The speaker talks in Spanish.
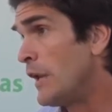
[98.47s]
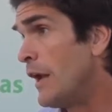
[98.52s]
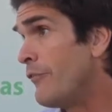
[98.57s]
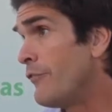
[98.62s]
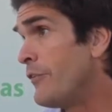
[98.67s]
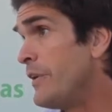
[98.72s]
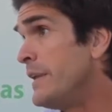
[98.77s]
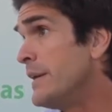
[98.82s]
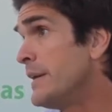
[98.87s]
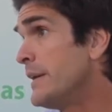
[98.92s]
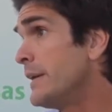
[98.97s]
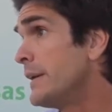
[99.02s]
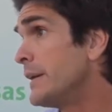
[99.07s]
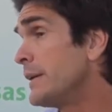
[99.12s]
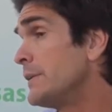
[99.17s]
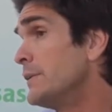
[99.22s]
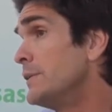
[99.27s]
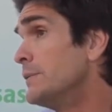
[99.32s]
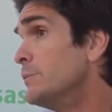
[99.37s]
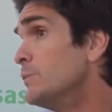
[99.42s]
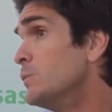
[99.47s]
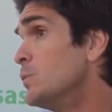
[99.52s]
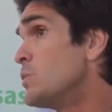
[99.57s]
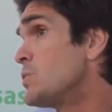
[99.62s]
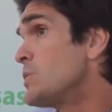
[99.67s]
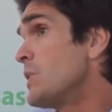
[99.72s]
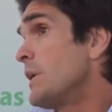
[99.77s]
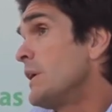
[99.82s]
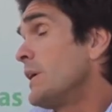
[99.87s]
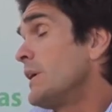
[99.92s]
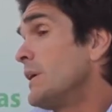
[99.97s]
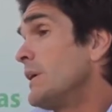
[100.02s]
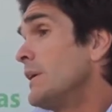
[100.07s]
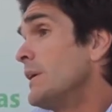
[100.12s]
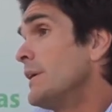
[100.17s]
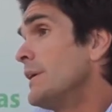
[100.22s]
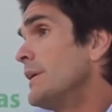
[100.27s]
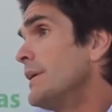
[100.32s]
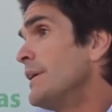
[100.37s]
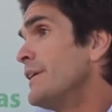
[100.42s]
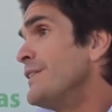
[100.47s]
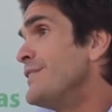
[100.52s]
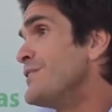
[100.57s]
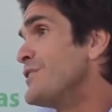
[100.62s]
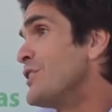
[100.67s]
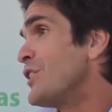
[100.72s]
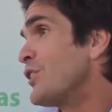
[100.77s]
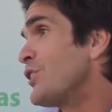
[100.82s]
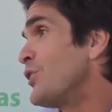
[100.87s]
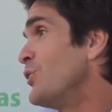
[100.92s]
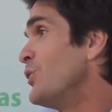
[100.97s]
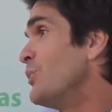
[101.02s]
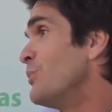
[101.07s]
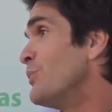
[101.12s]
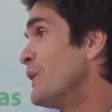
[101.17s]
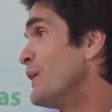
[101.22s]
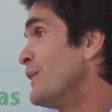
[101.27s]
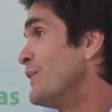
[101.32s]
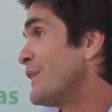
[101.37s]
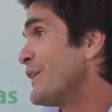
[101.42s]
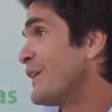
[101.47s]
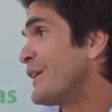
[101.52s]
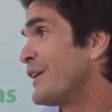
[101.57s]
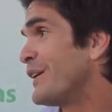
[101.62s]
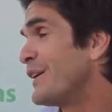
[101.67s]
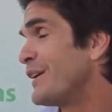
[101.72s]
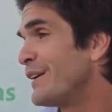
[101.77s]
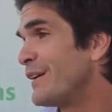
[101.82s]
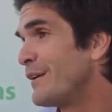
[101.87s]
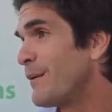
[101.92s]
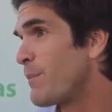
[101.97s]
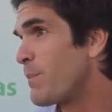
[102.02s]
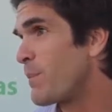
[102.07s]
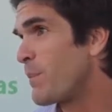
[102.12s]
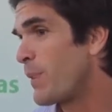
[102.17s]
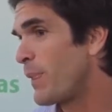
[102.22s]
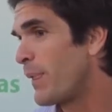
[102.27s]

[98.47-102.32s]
y la fina con mucha incertidumbre, la verdad que